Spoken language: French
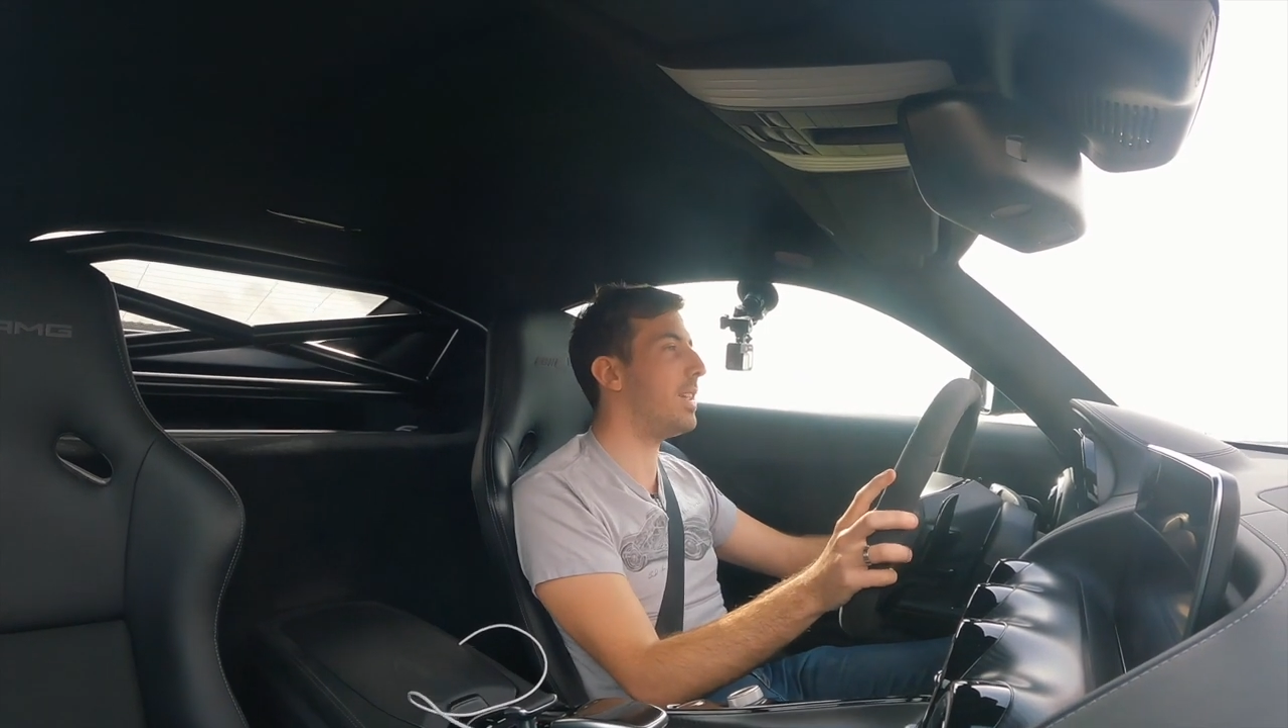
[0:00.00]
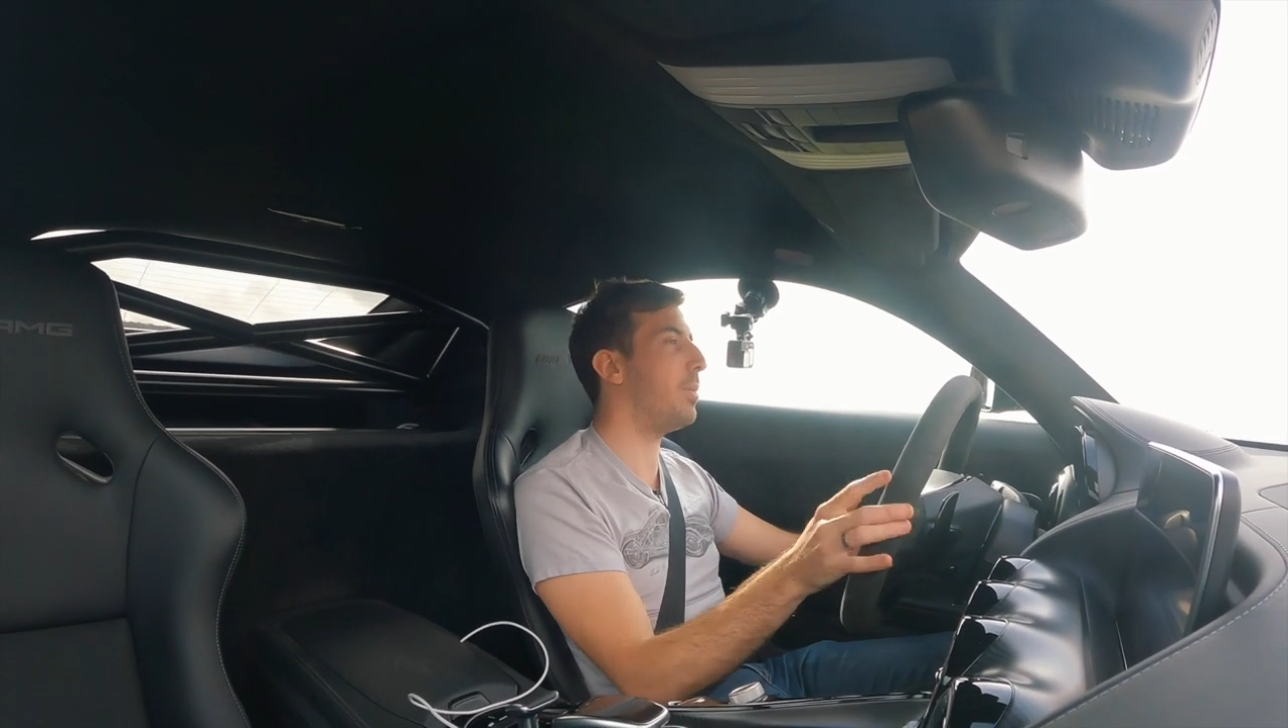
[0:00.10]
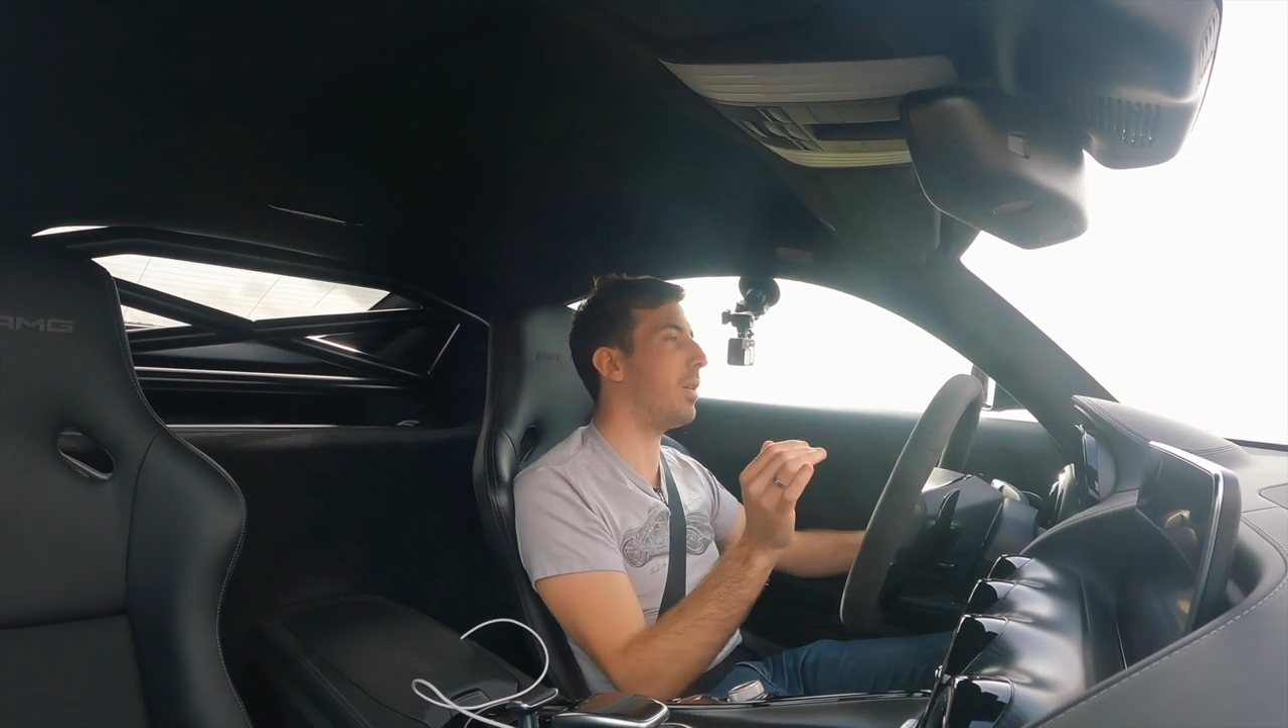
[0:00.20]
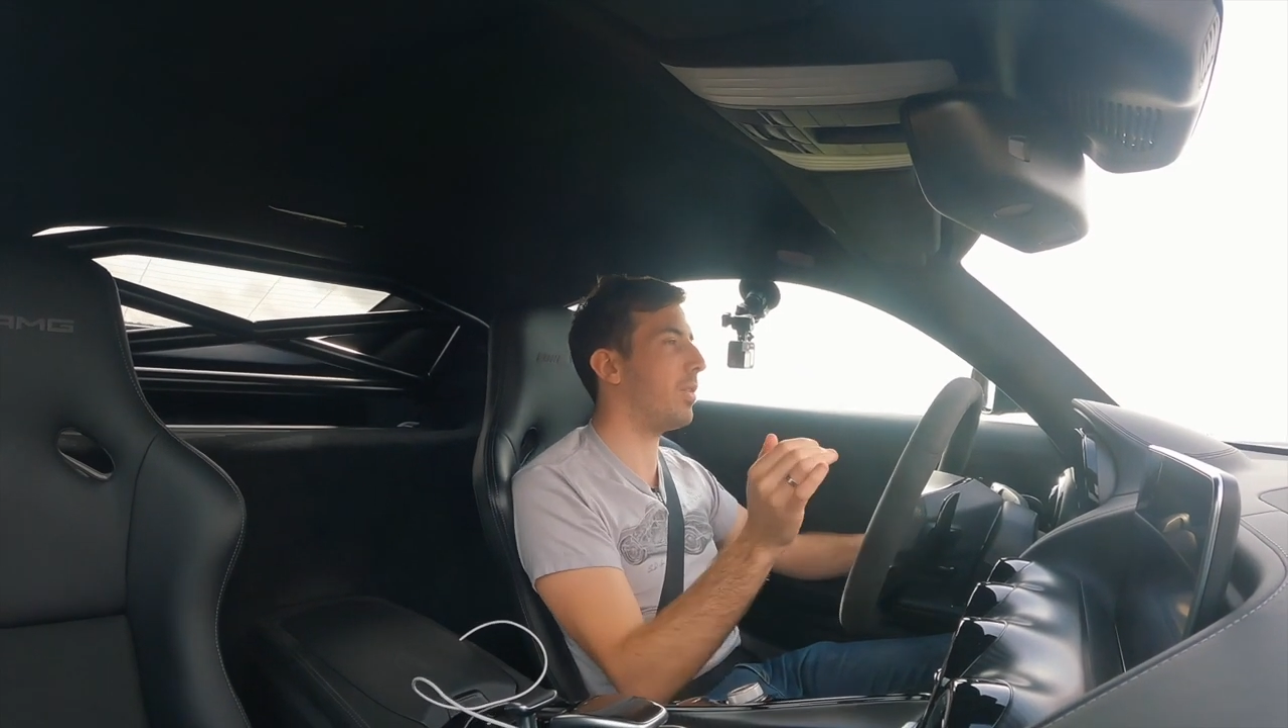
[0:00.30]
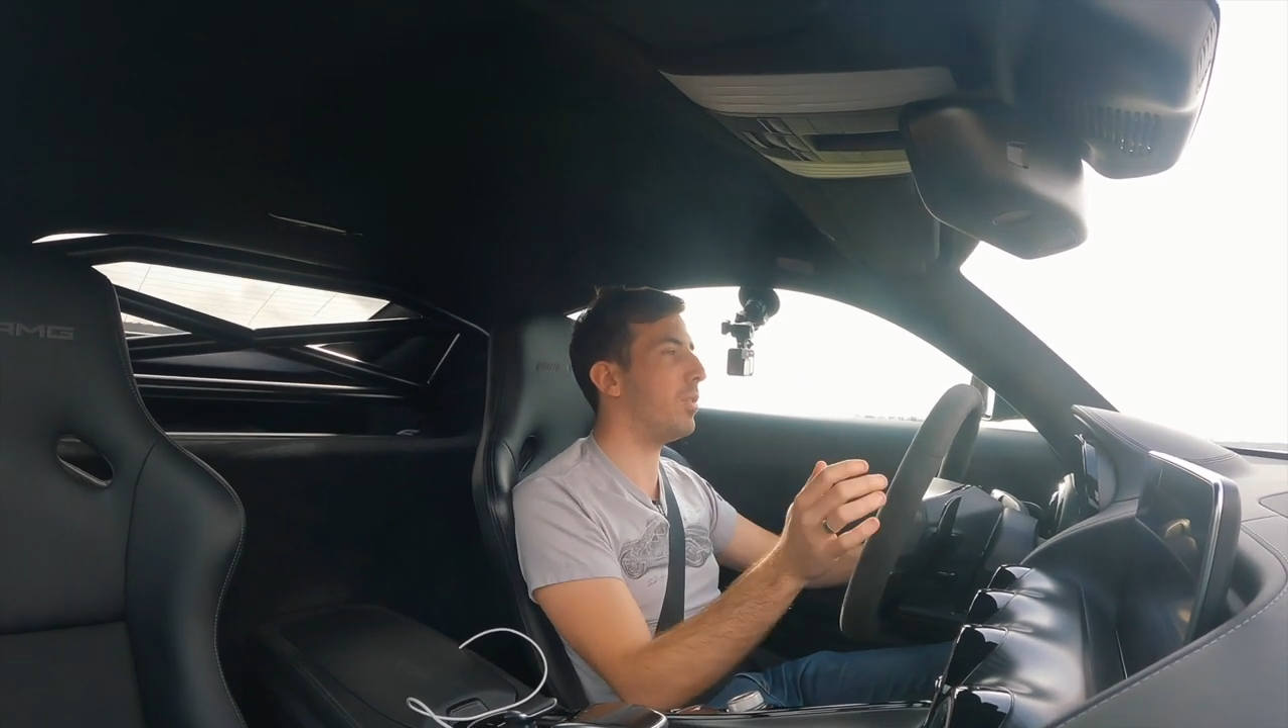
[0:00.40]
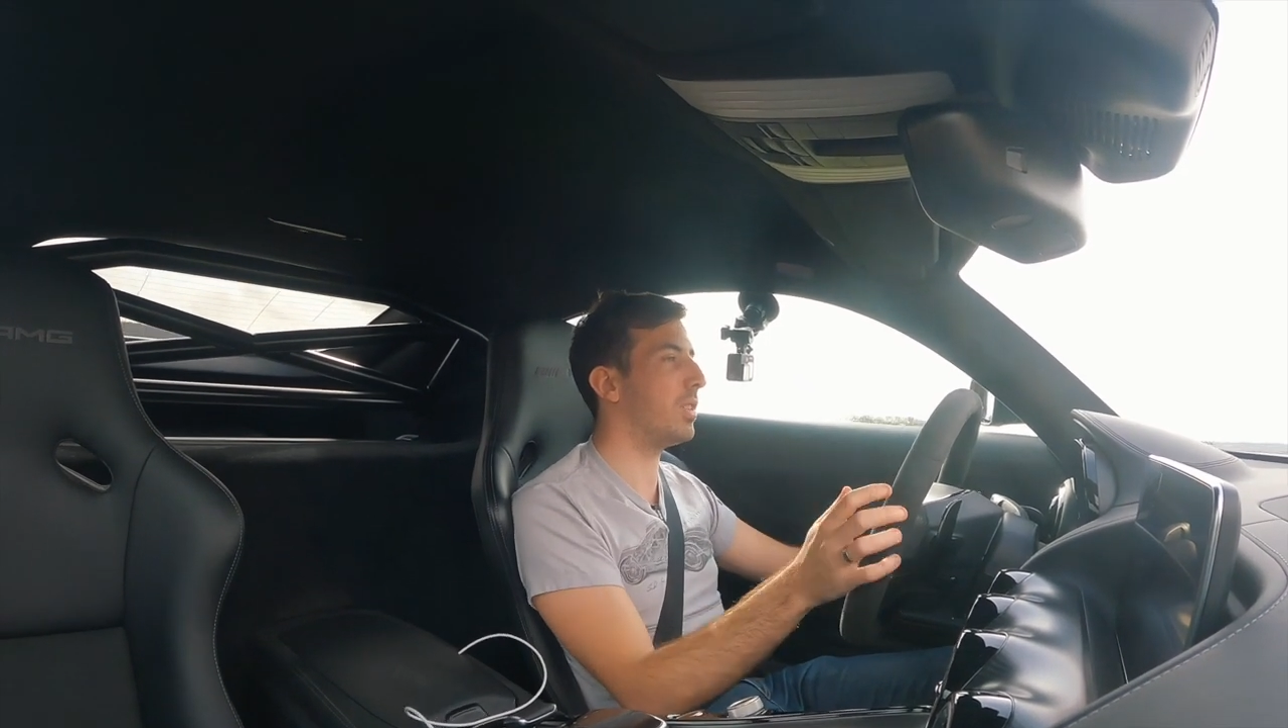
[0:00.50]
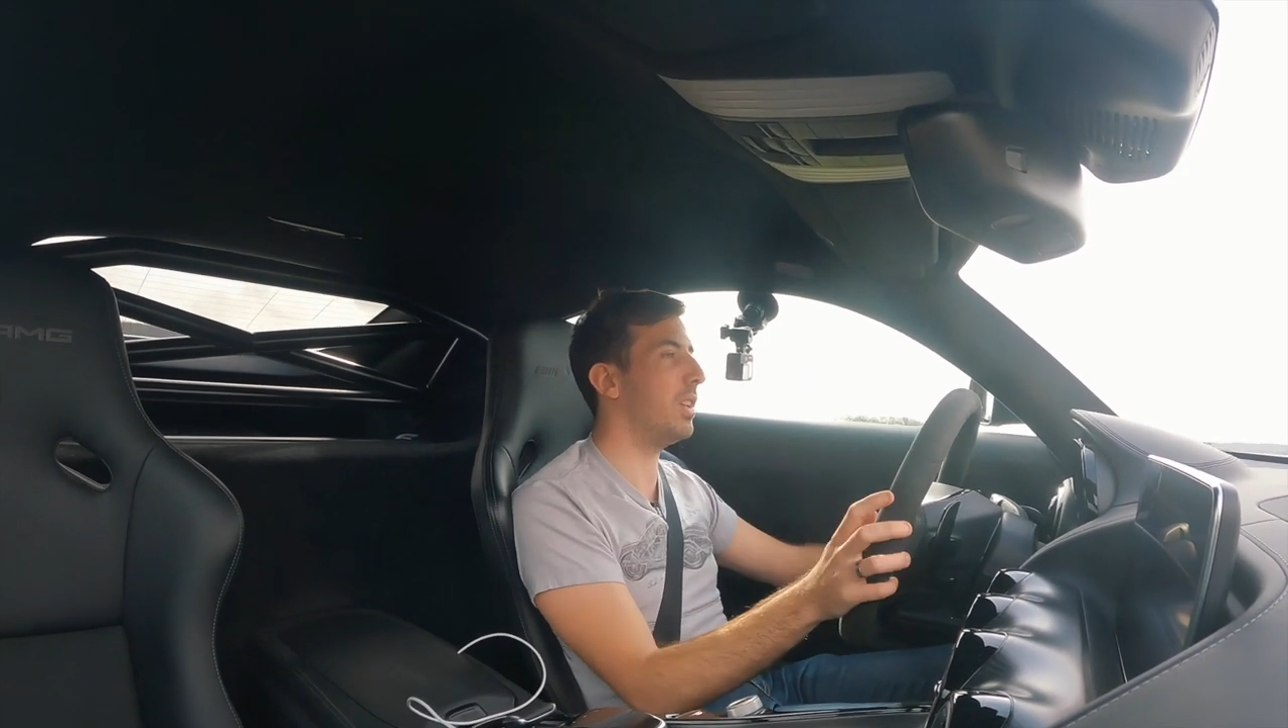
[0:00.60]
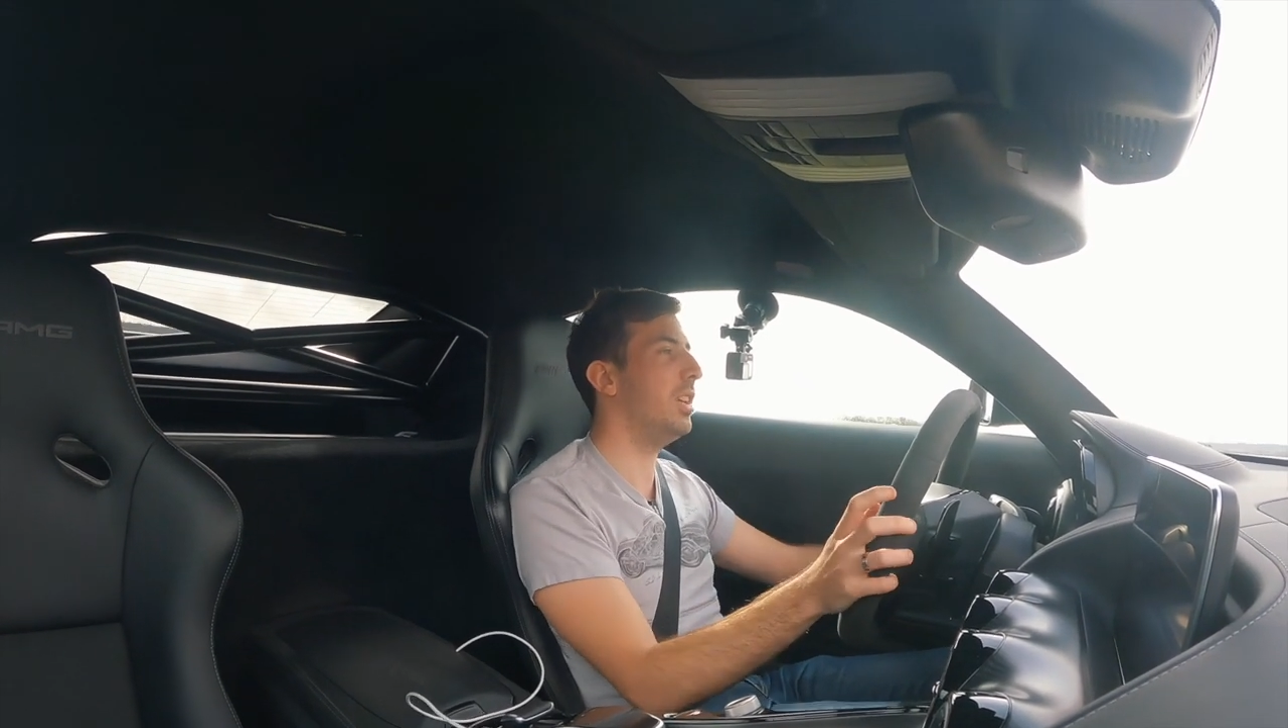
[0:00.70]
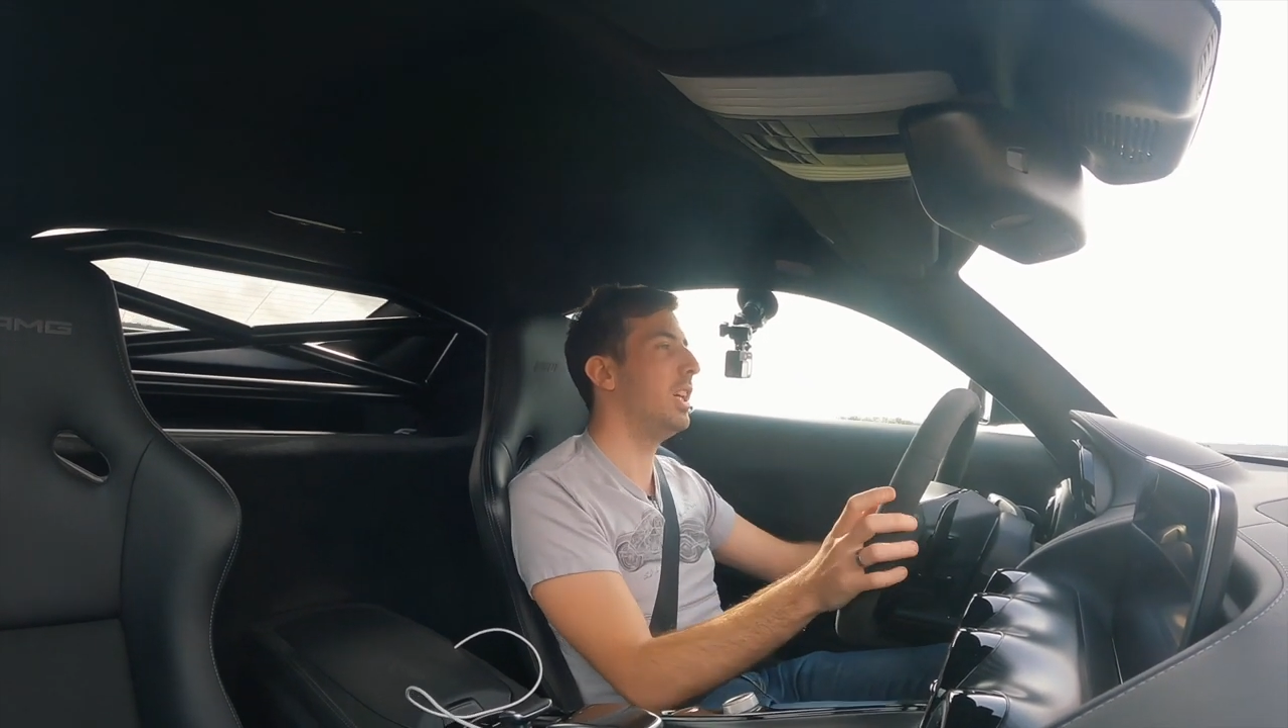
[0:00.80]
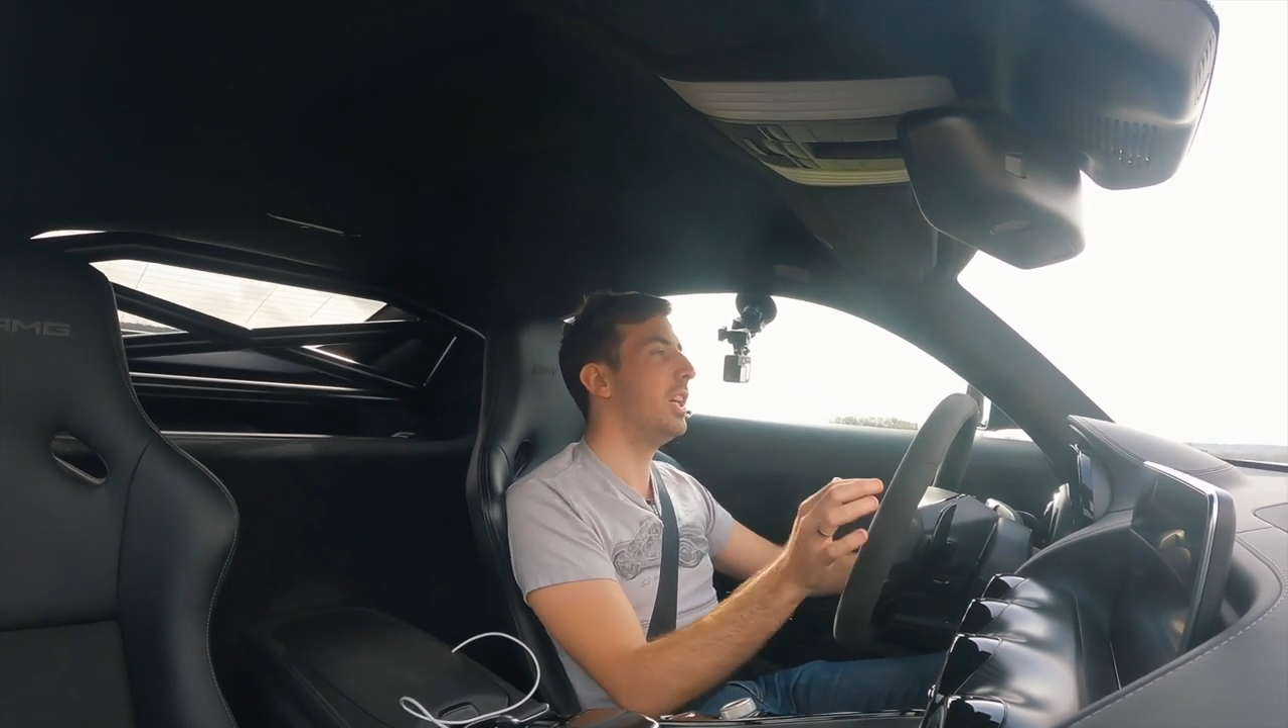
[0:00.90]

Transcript: la performanté.